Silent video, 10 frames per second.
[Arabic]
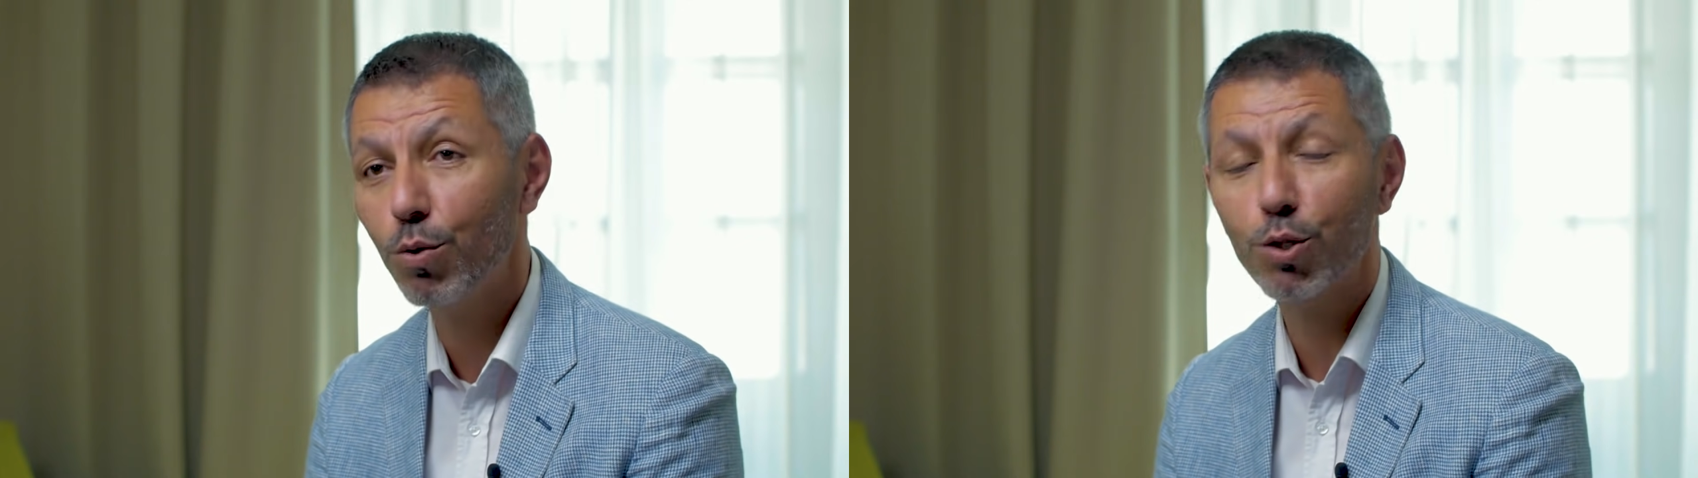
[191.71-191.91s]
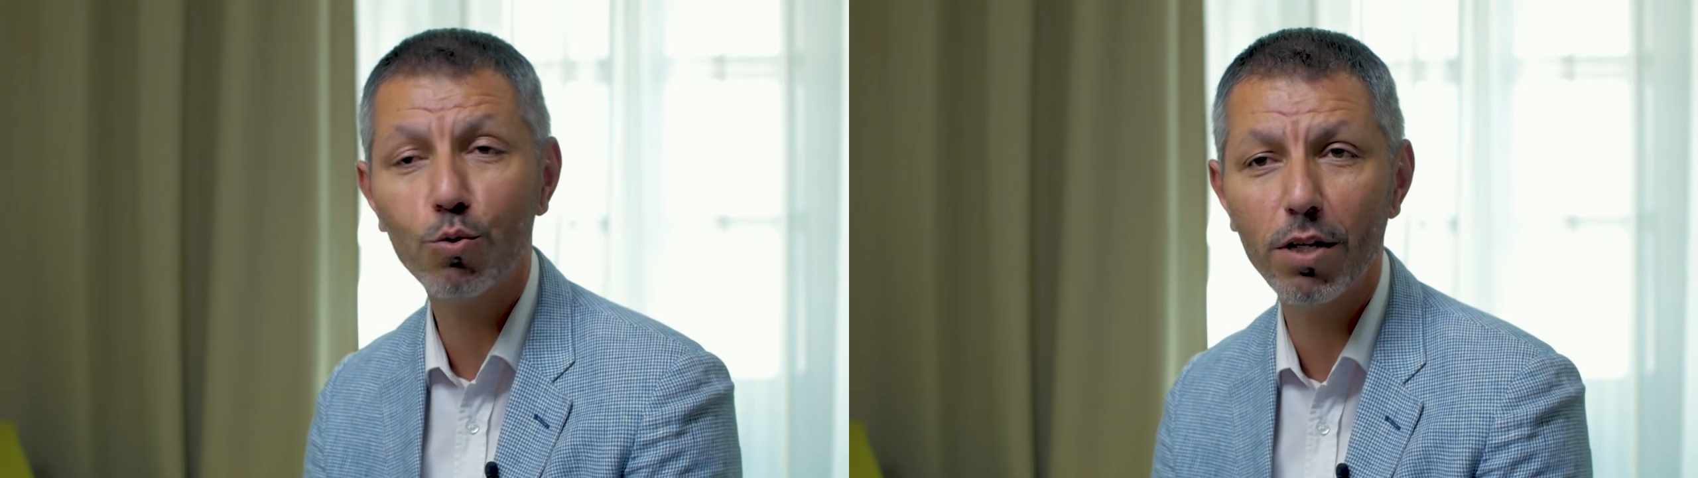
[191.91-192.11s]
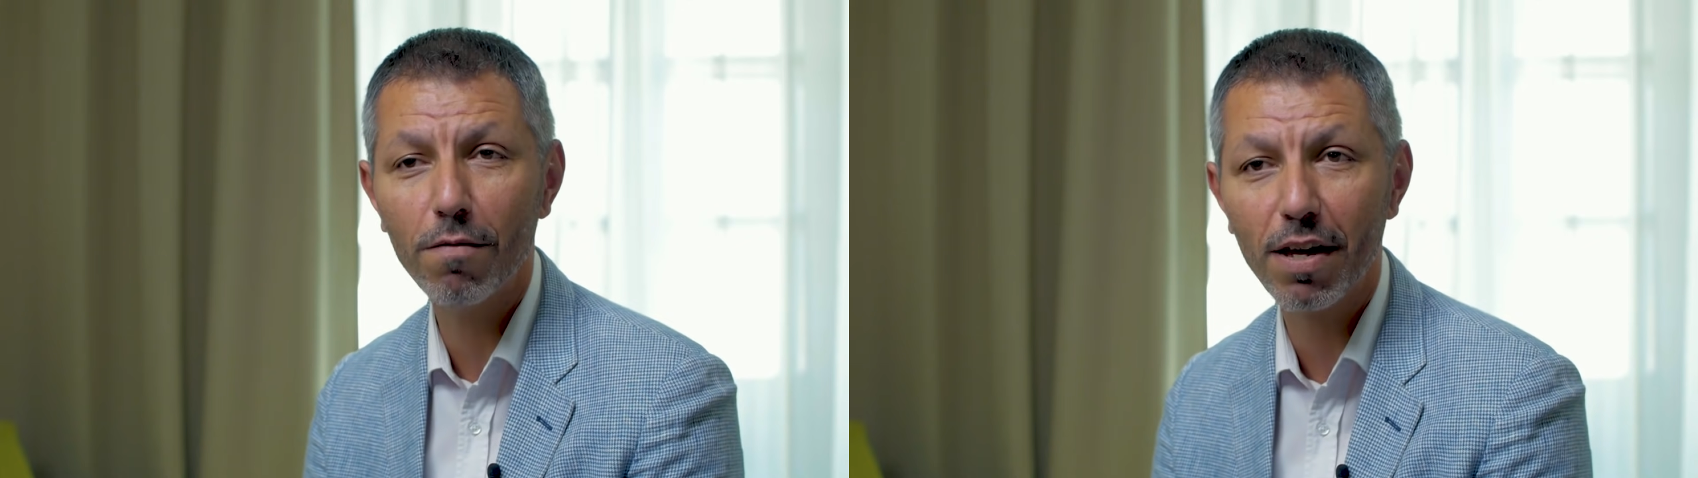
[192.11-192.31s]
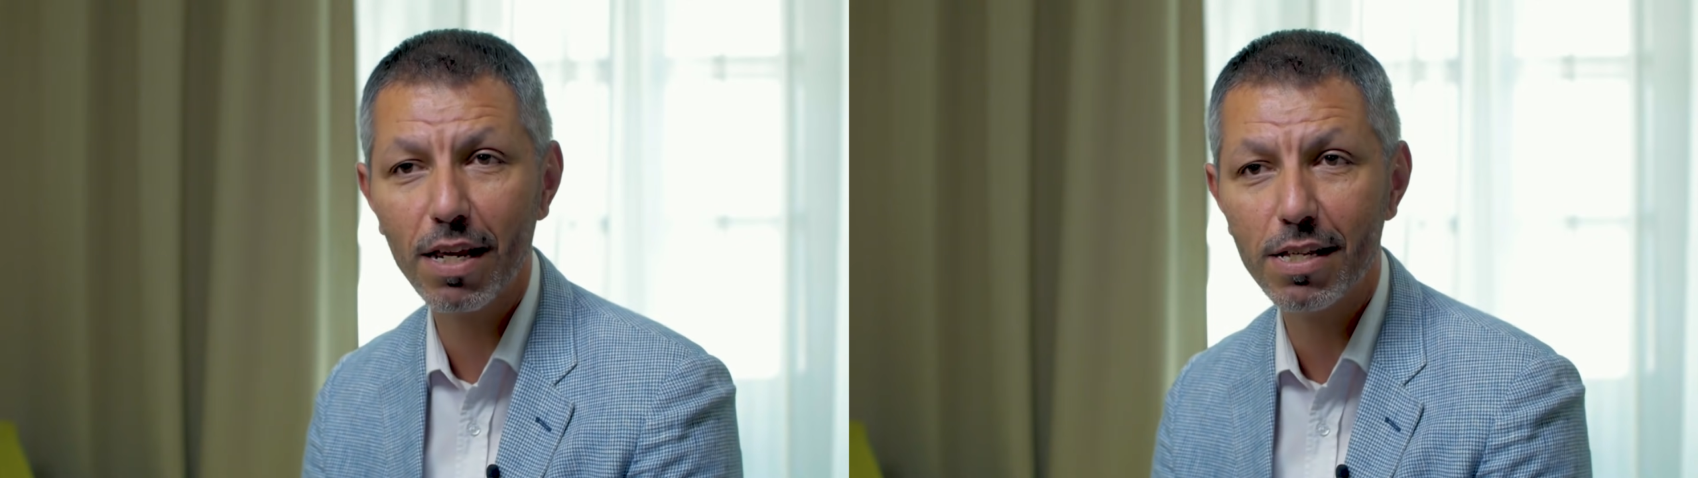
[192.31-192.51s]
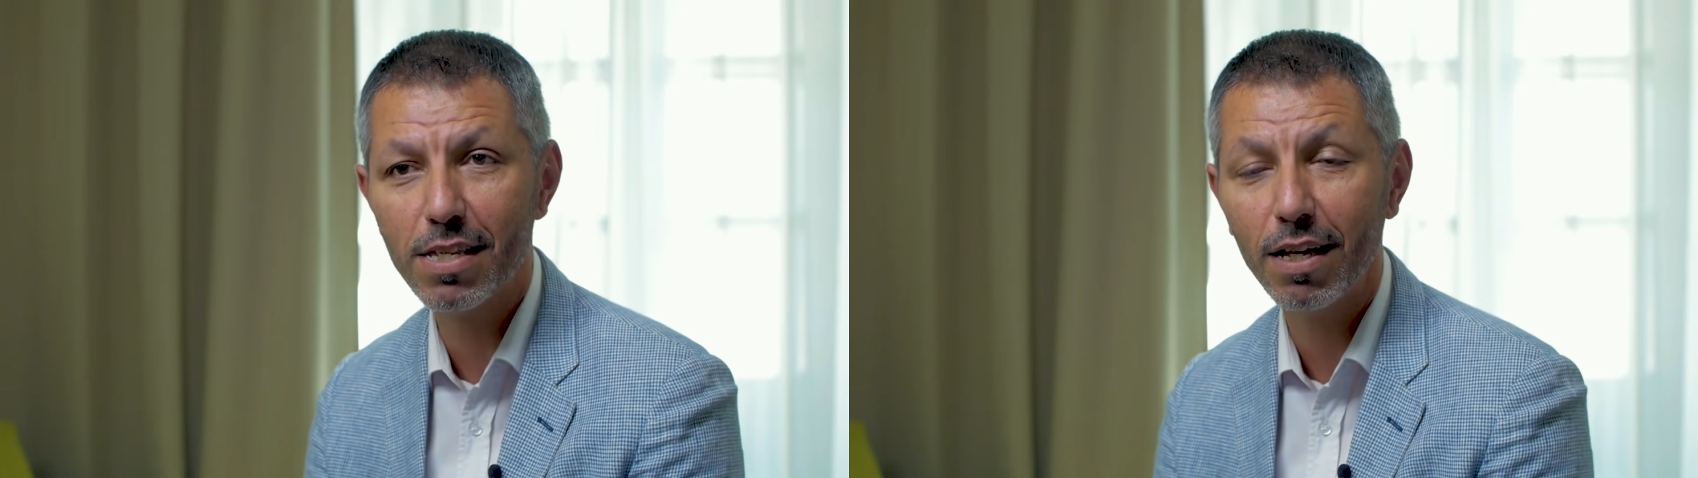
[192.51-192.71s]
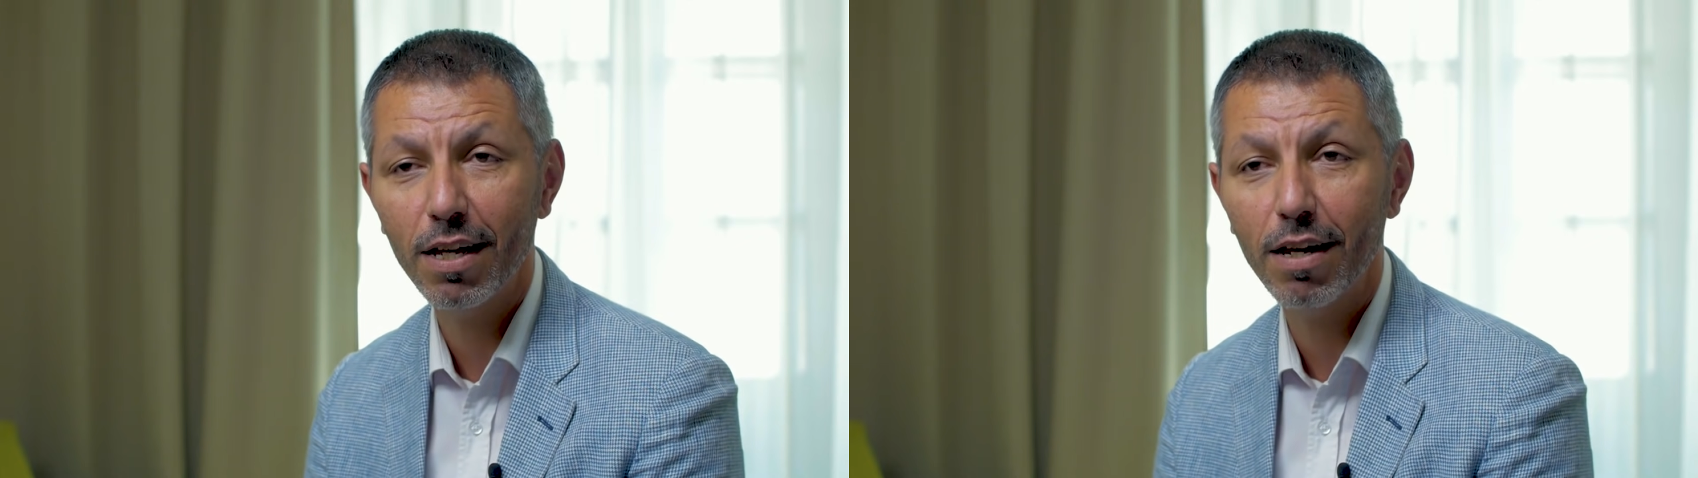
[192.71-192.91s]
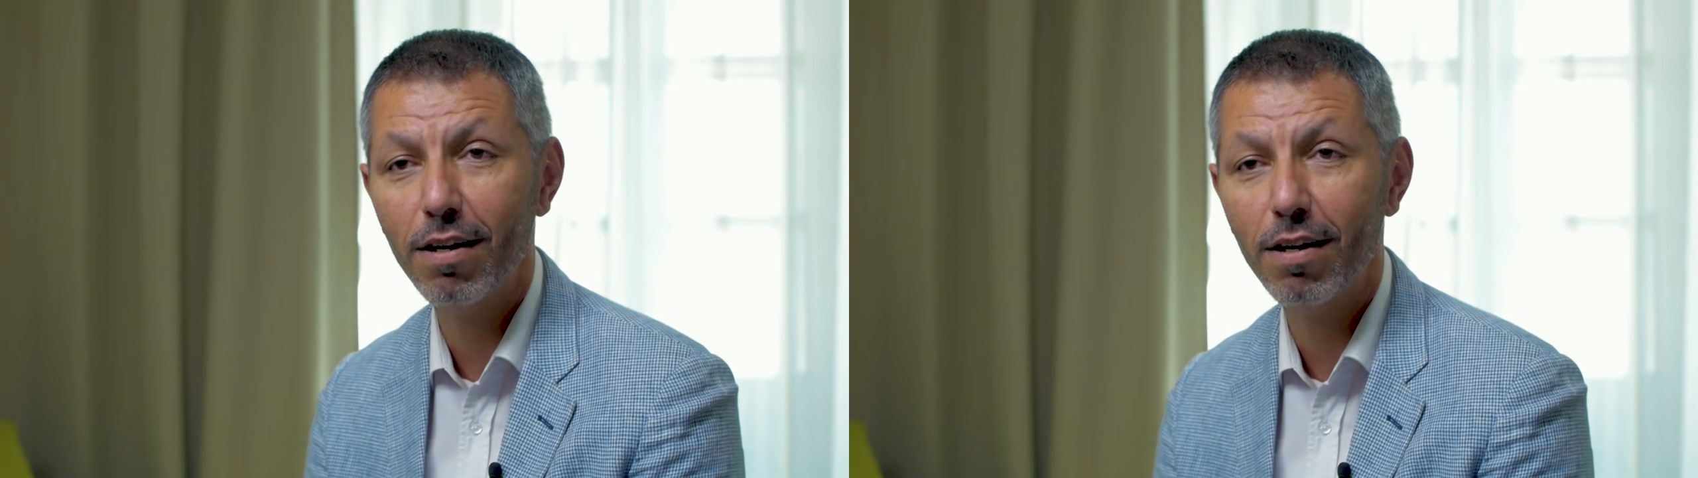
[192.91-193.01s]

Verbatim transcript: وتكوني فريسة